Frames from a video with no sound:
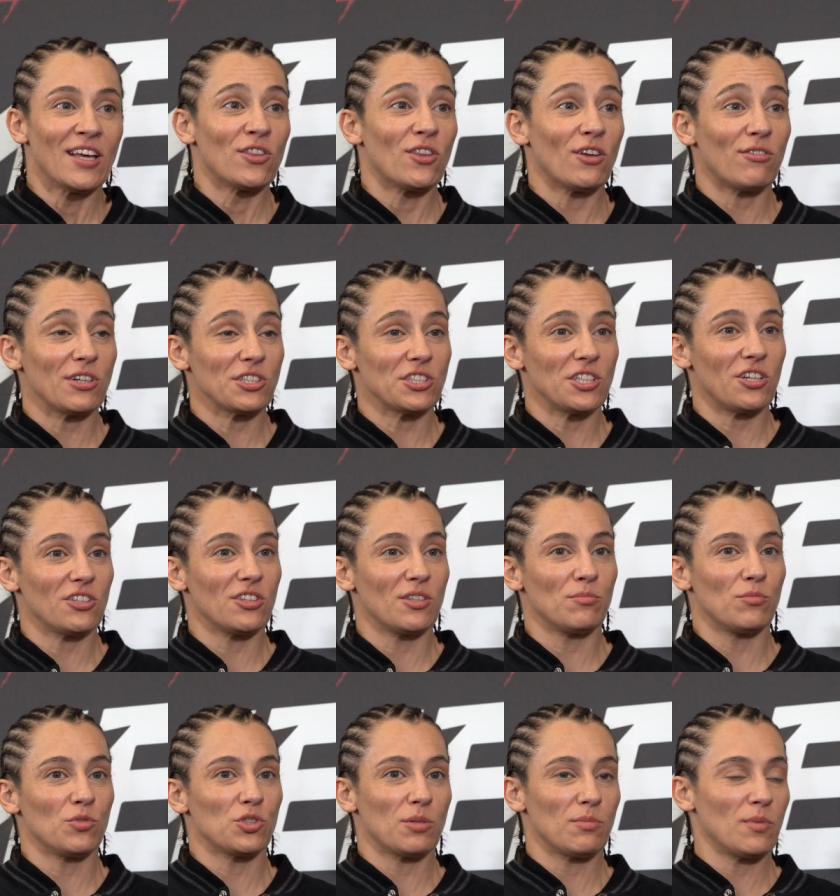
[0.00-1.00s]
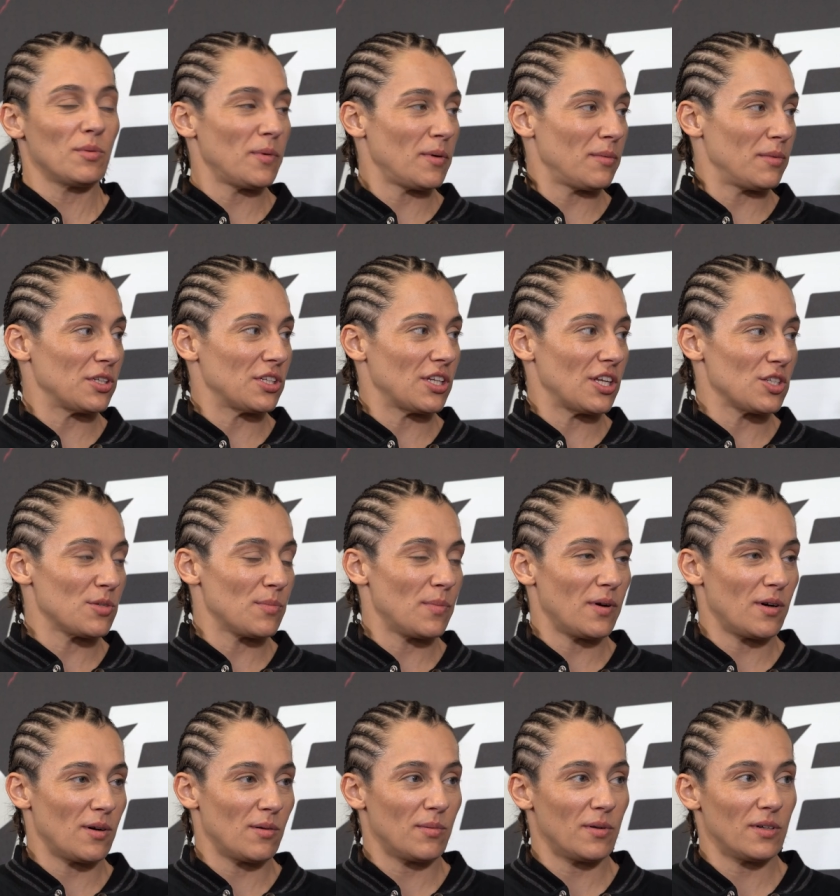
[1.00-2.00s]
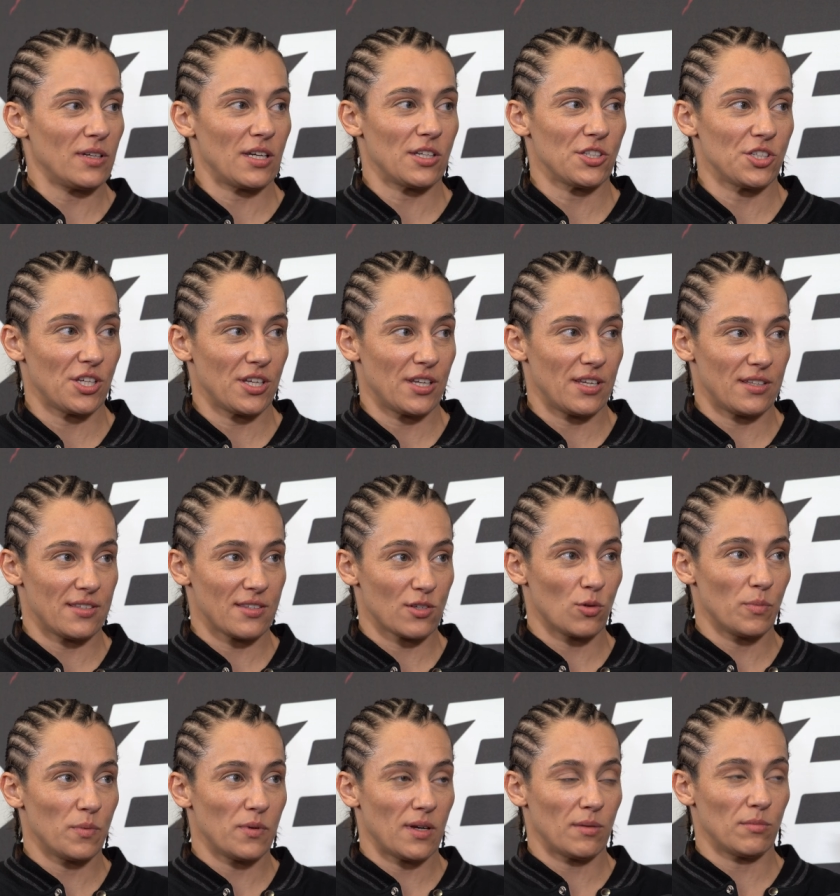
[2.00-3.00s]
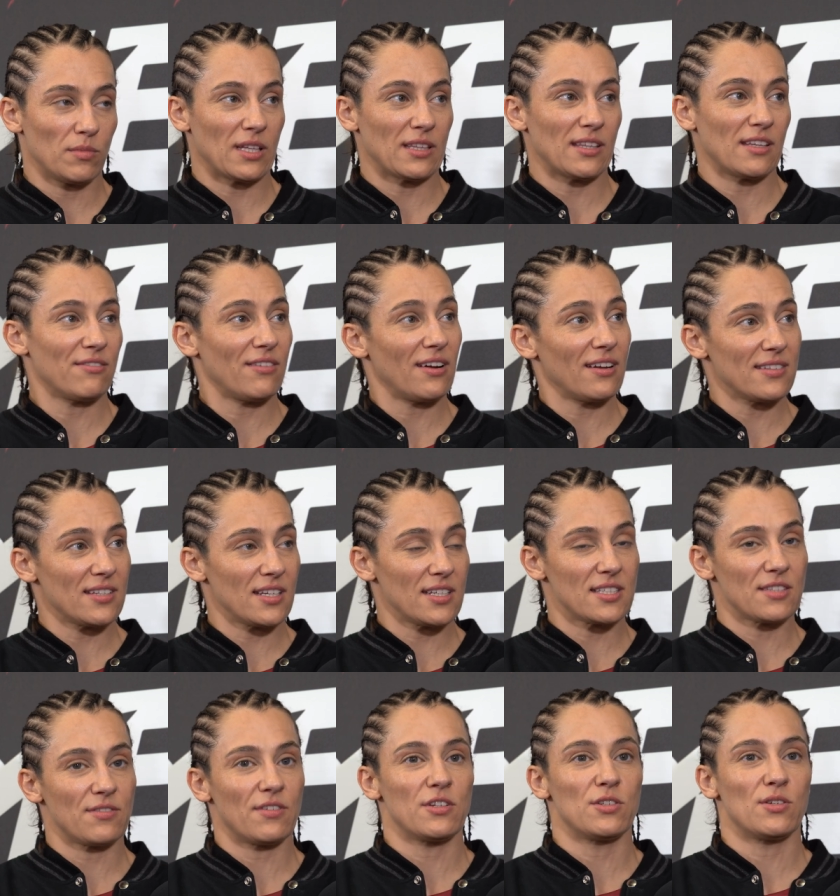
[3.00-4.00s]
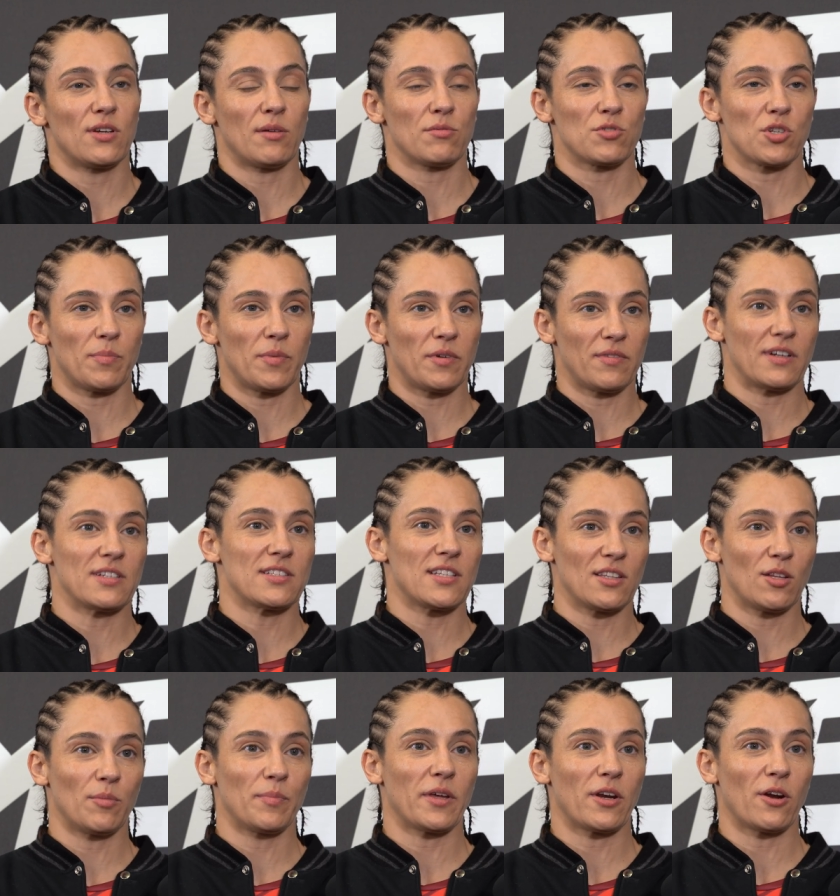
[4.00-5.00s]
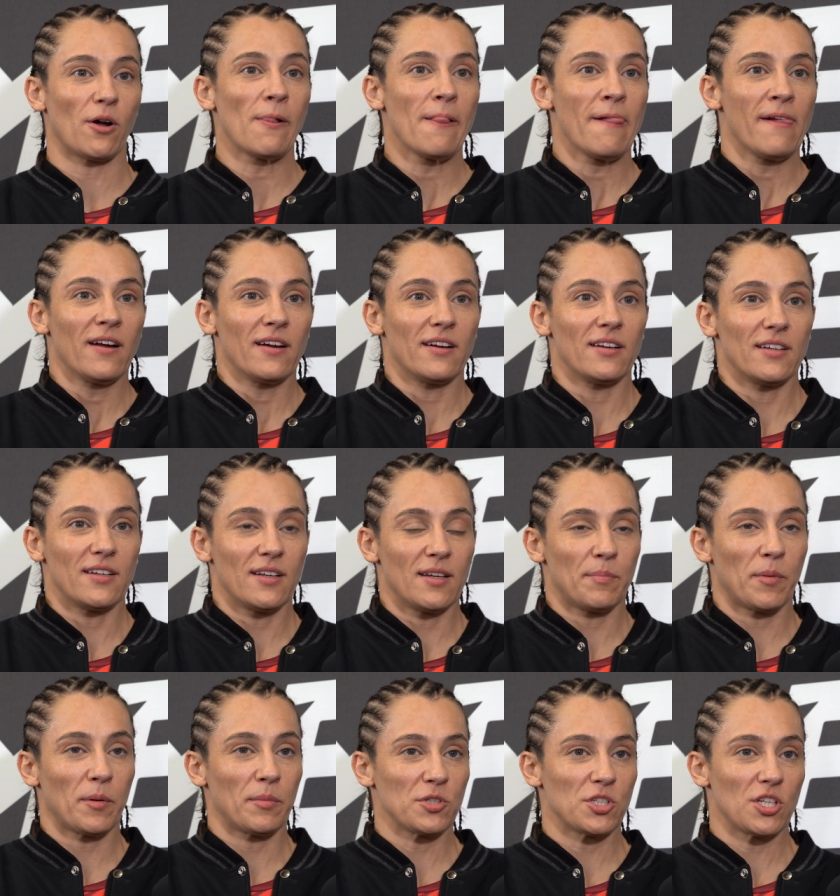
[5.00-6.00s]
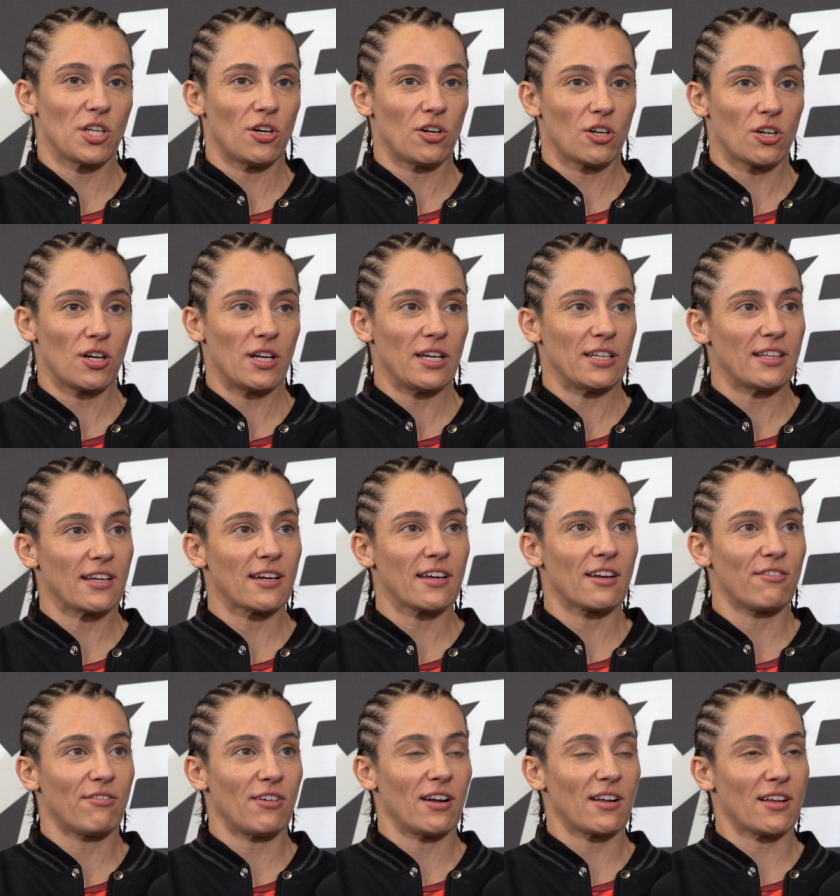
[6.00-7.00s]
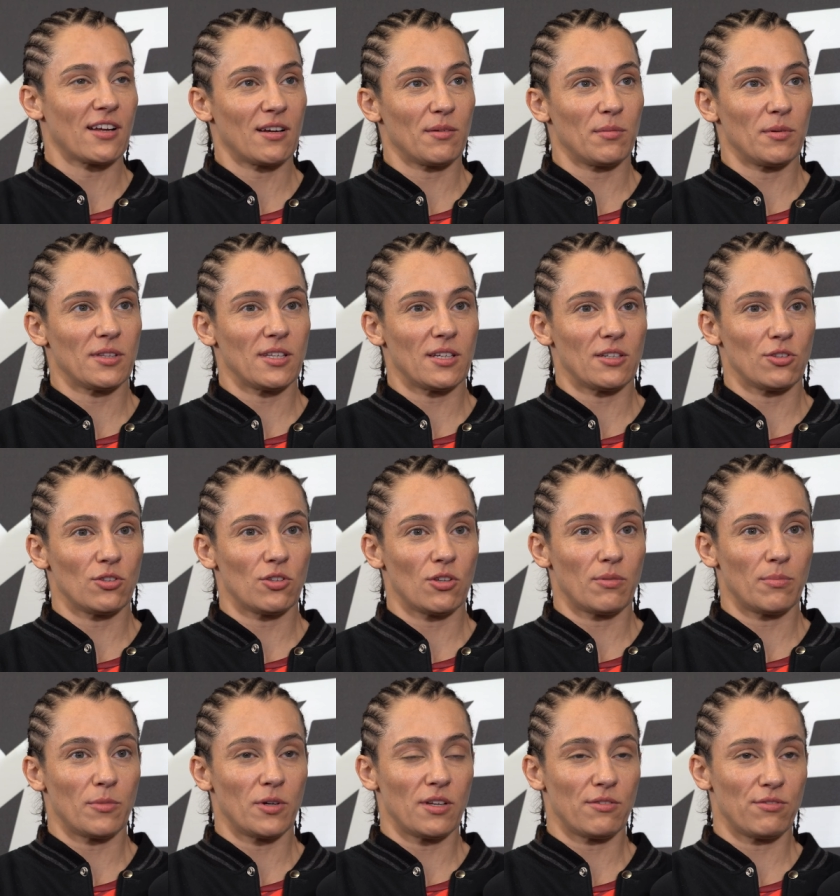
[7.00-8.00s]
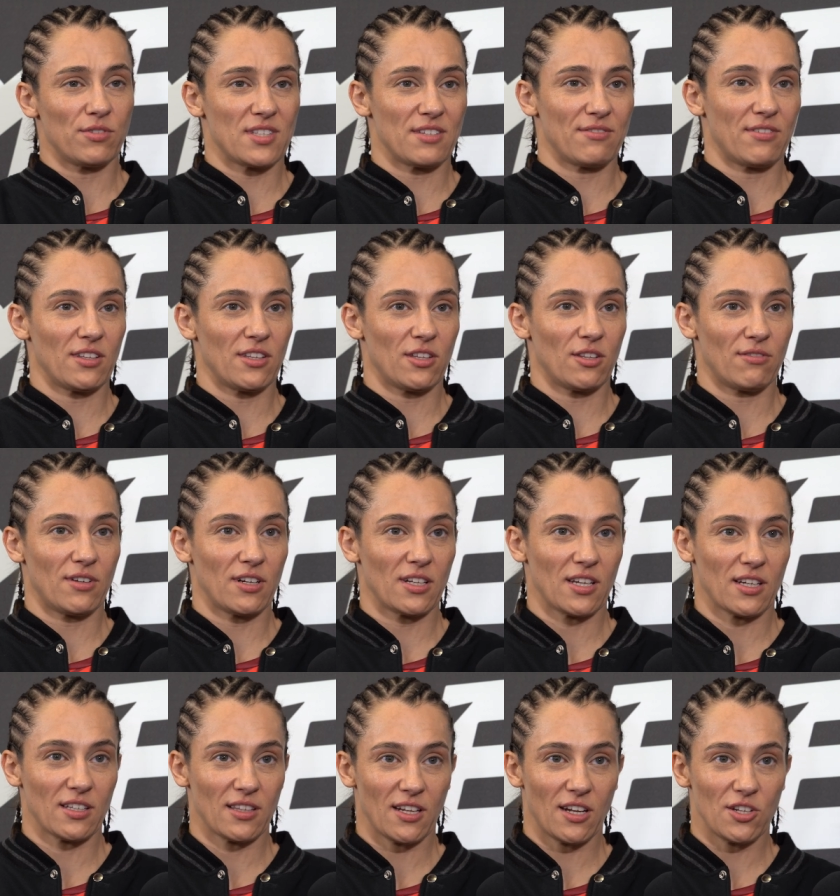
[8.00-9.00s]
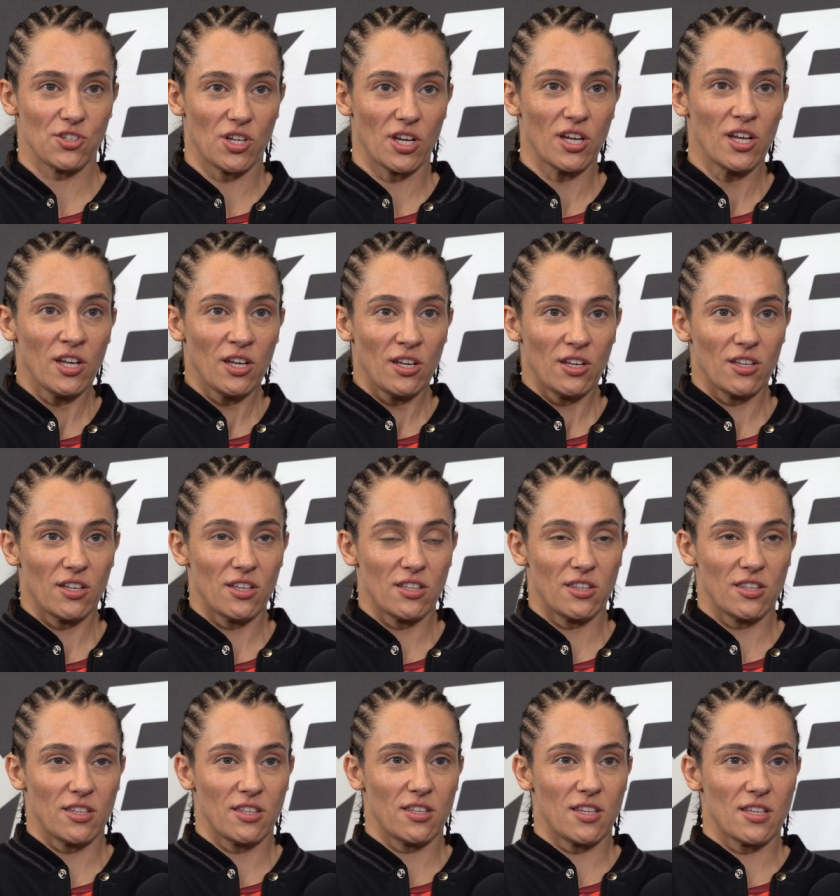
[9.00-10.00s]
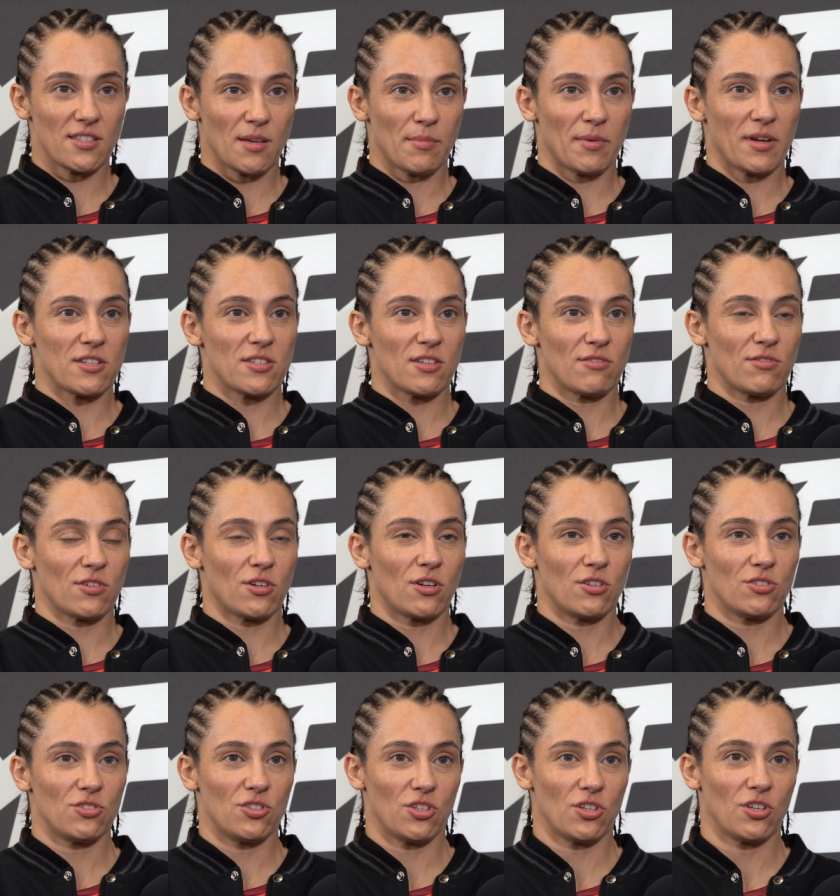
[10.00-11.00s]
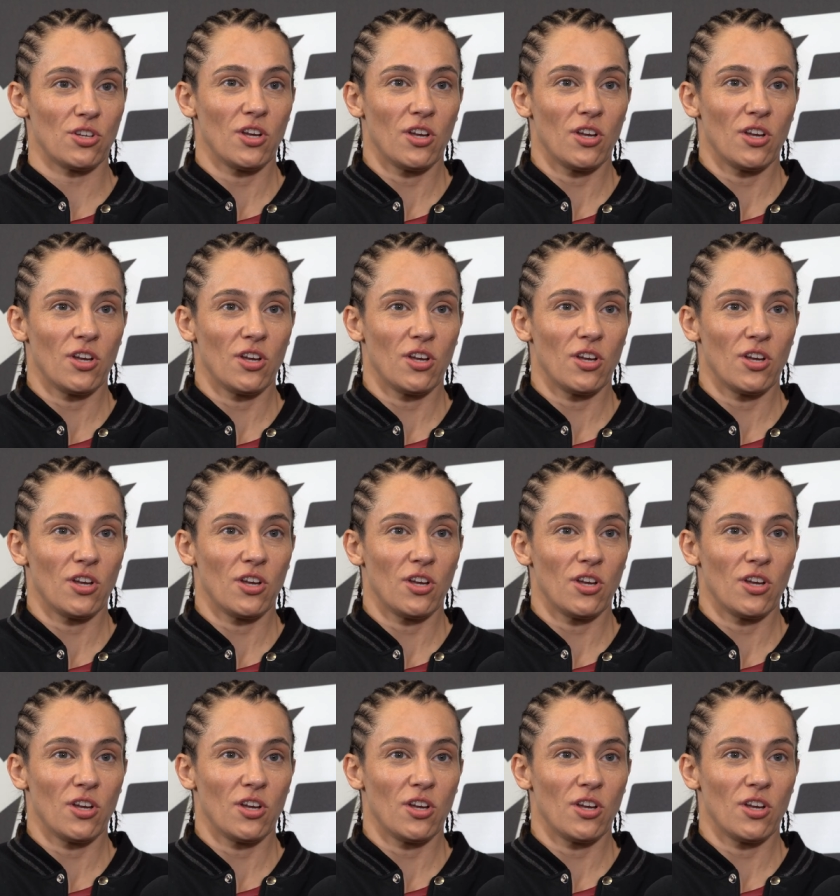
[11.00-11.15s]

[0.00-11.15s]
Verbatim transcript: No właśnie o tym musimy pomyśleć, bo, bo ja się skupiłam na tej walce i stwierdziłam, że po walce dopiero e, pomyślę o kolejnych rywalkach, bo to, to moje wyzywanie do walki jak na razie e, nie za bardzo wychodzi